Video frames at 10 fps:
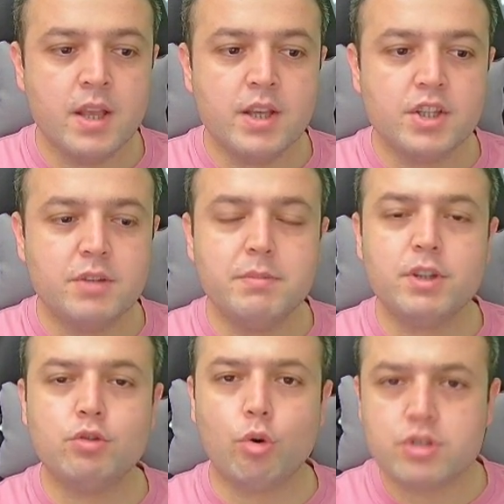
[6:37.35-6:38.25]
Kimmi
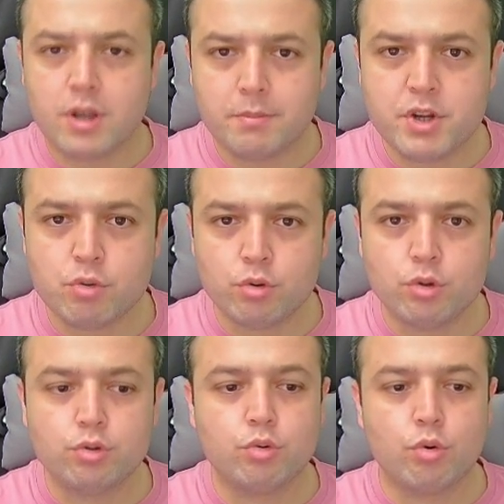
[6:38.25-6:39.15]
95
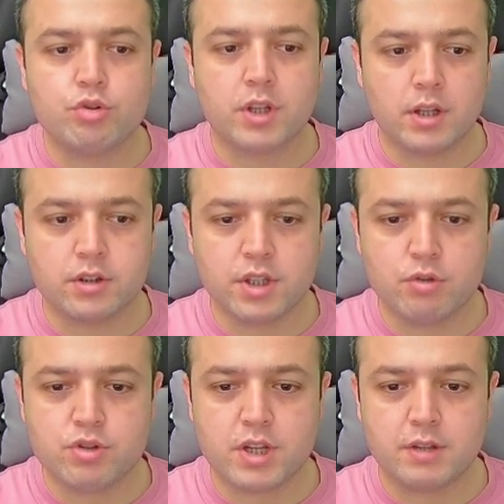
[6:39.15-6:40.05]
oluyordu. 96'ya
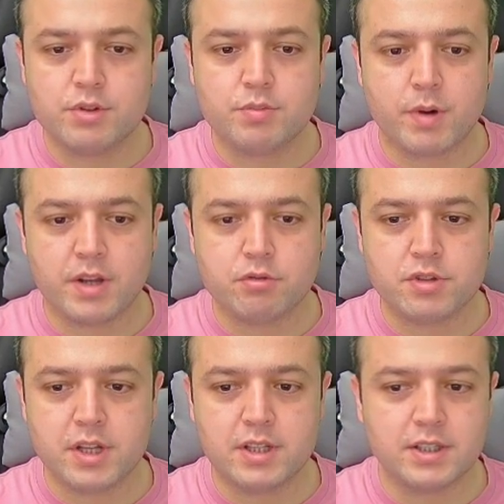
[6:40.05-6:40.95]
yükselmiş. Bazı
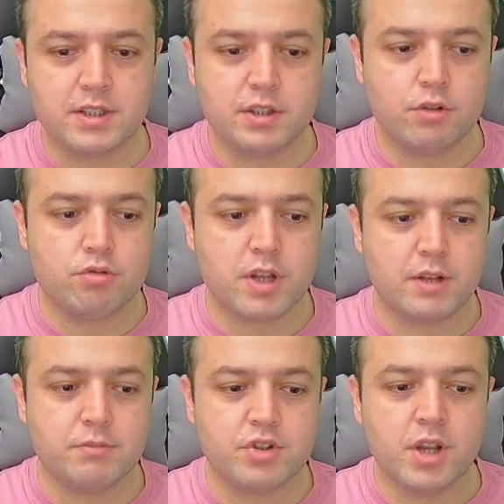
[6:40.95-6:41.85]
özellikleri yine
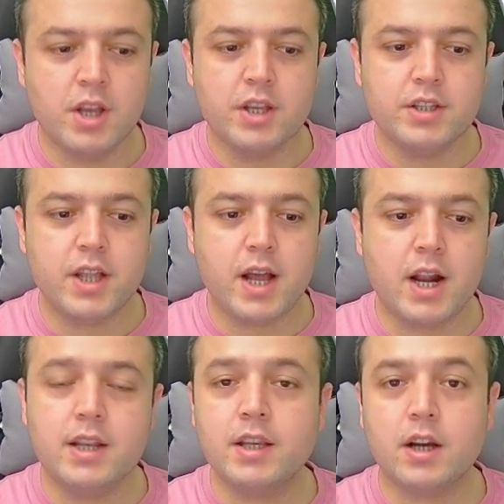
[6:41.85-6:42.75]
yükselmiş. Yine
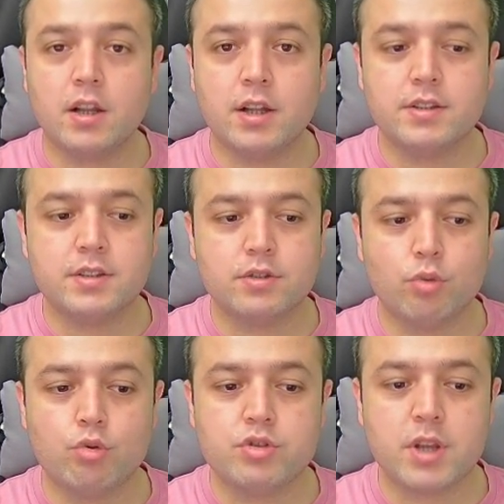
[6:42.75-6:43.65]
Erling Haaland
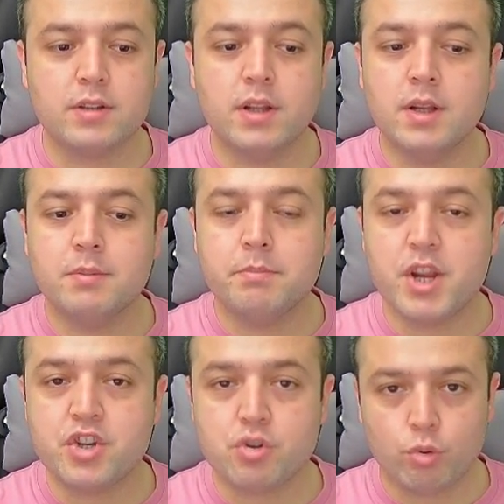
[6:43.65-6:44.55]

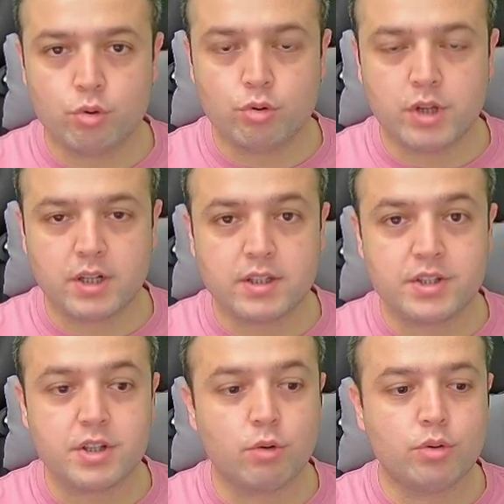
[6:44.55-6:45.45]
95 oluyordu
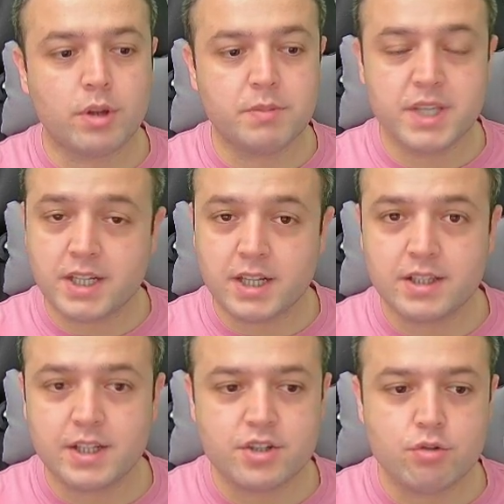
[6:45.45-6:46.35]
arkadaşlar. O da bir genel
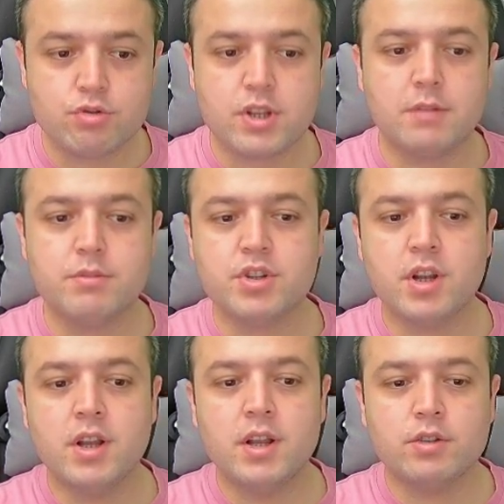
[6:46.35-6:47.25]
derece yükselmiş.
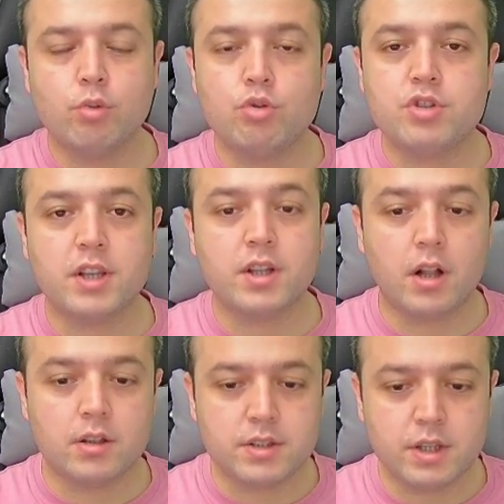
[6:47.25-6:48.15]

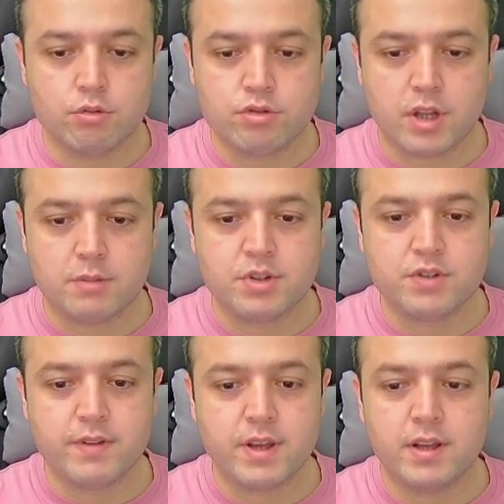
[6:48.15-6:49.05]
96'ya yükselmiş
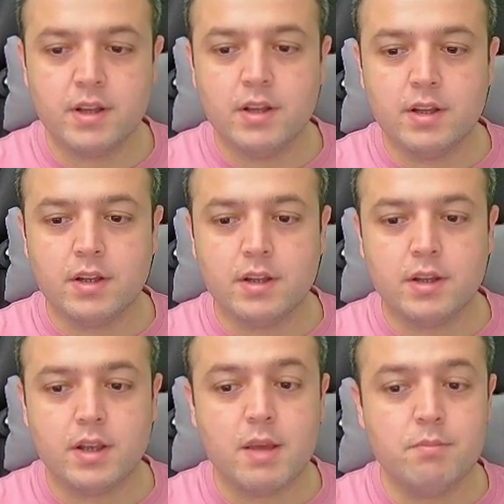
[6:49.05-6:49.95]
ve e,
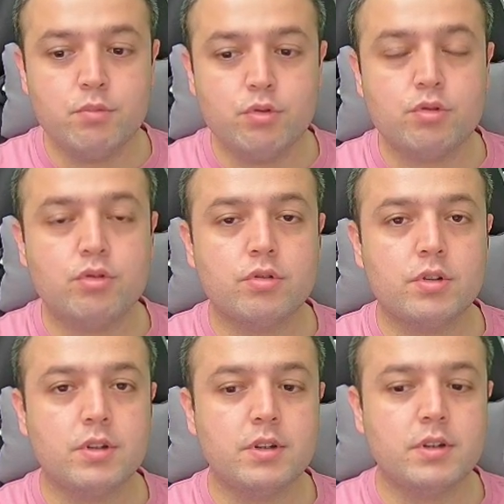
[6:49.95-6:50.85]
en büyük
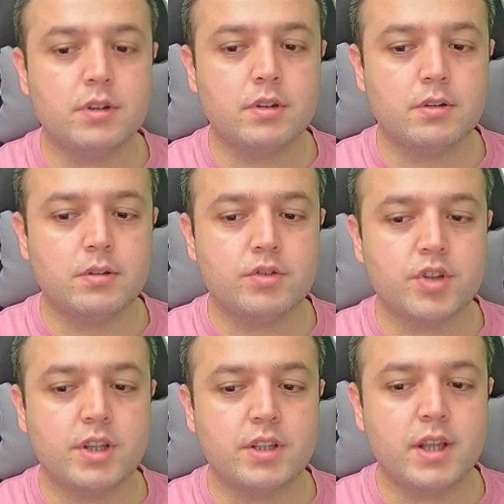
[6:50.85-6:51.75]
e,
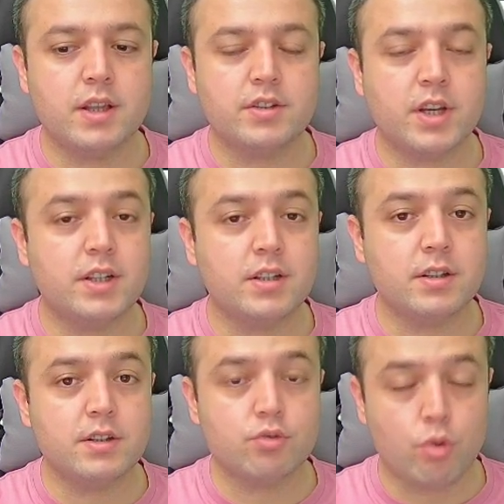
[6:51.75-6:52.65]
şeyde
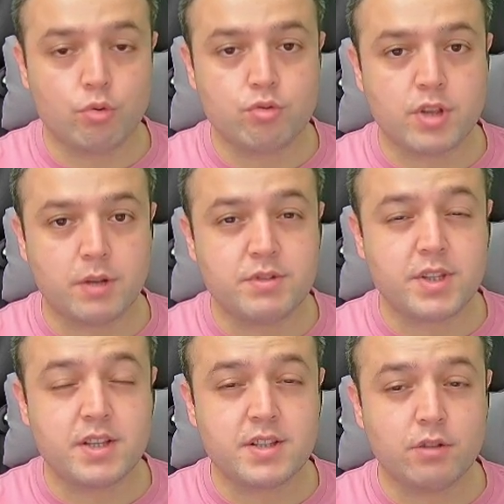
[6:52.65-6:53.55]
dayanıklılığı çok yükselmiş.
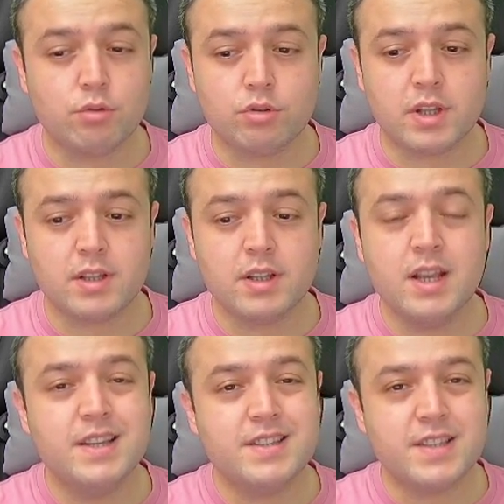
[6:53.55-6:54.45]
84'ten
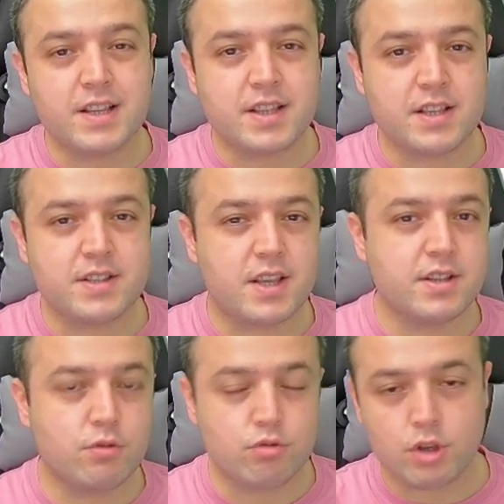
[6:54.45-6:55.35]
88'e
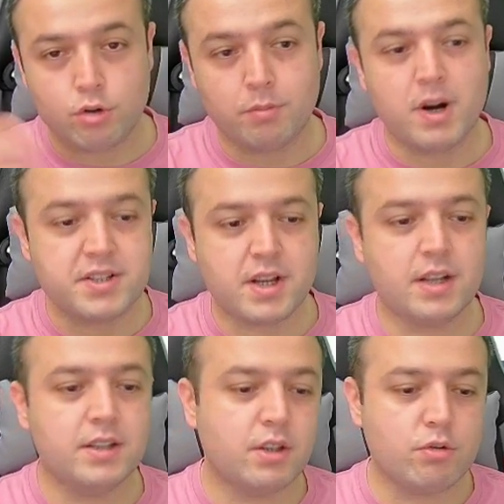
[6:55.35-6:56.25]
yükseliyor. Max
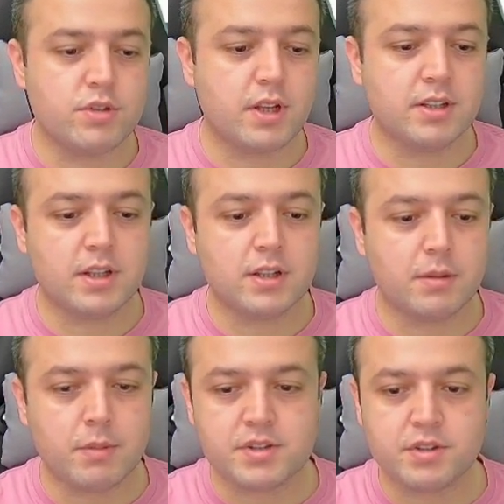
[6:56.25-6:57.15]
halindeki özelliklerinden
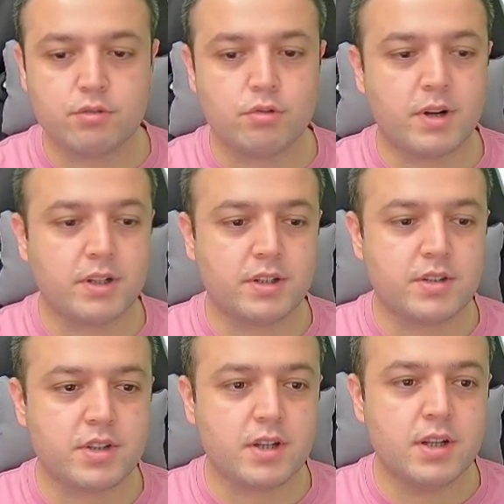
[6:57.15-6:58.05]
bahsediyorum arkadaşlar.